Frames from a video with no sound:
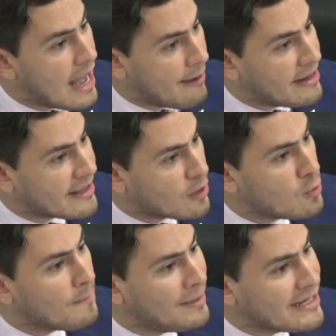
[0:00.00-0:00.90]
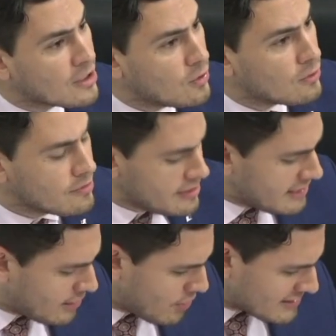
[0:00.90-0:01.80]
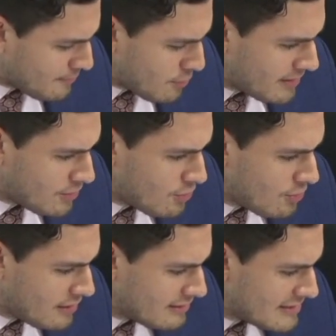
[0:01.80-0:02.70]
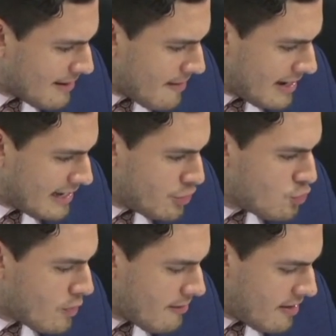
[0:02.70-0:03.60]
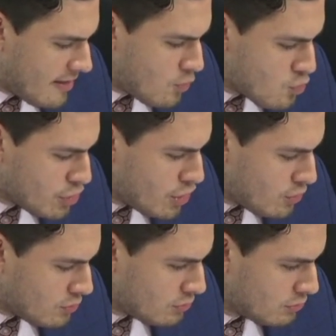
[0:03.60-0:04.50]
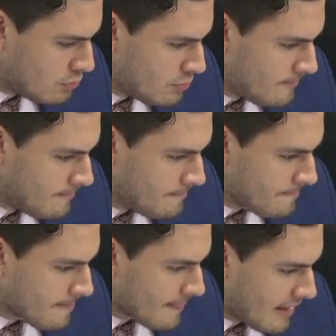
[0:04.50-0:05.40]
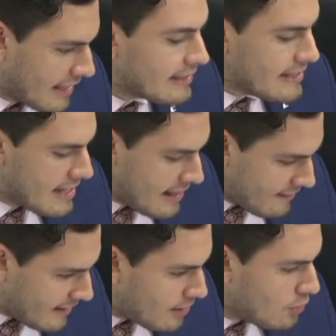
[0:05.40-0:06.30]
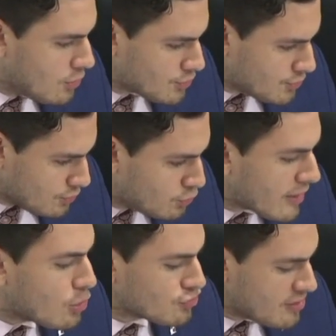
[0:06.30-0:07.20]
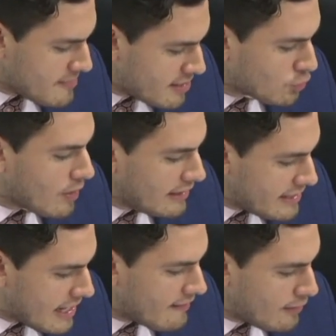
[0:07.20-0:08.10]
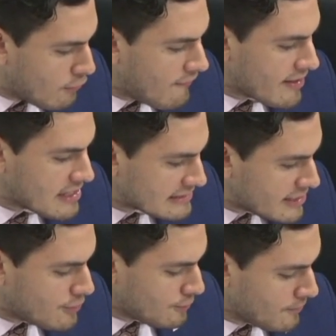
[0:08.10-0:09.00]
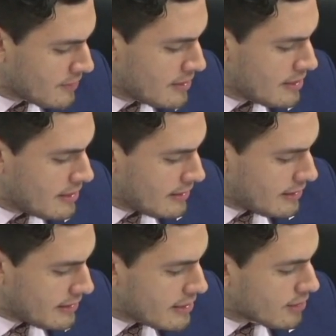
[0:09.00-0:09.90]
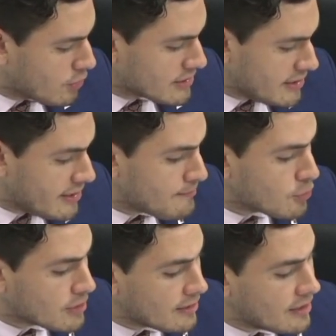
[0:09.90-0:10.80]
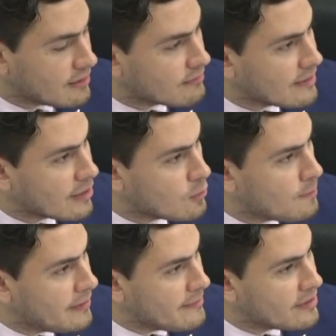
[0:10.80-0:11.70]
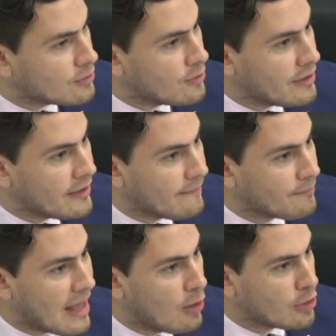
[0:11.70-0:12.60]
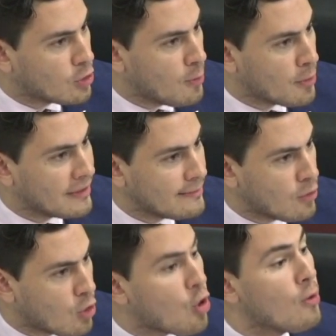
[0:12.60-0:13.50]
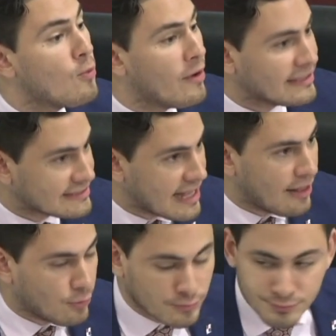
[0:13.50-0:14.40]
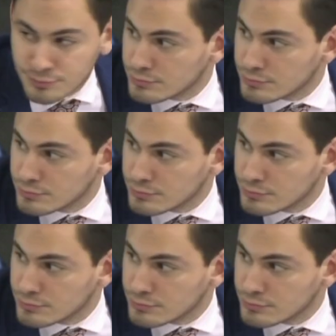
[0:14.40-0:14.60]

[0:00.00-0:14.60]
habría que cumplirlo. Y creo que se prometió llamar al 9 de junio el día de los, un reconocimiento al día de los fallecidos. Y creo que sería importante dar cumplimiento de, a lo que nos comprometimos como Estado.